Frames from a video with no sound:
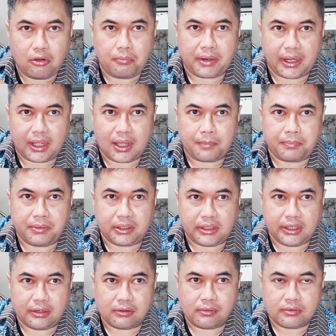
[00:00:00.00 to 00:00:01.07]
kalau mereka
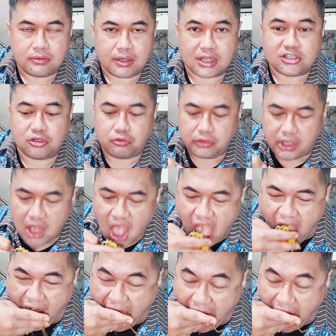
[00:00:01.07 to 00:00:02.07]
bikin nasi kuning,